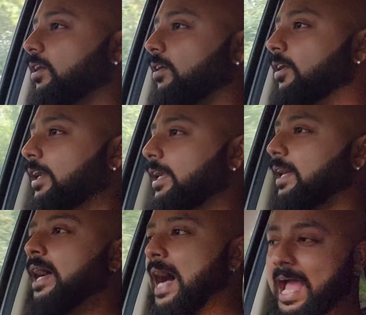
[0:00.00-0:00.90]
और
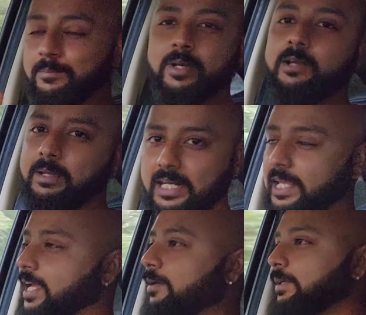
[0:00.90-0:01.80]
हाइब्रिड भी
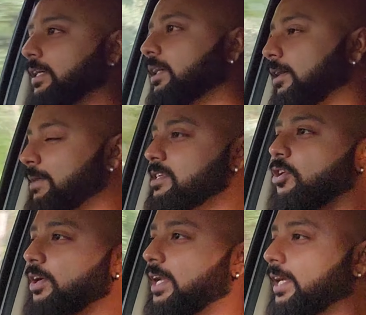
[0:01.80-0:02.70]
नहीं है अभी तक अमेज़
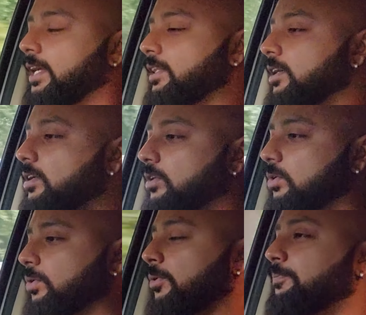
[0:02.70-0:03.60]
होंडा के अंदर तो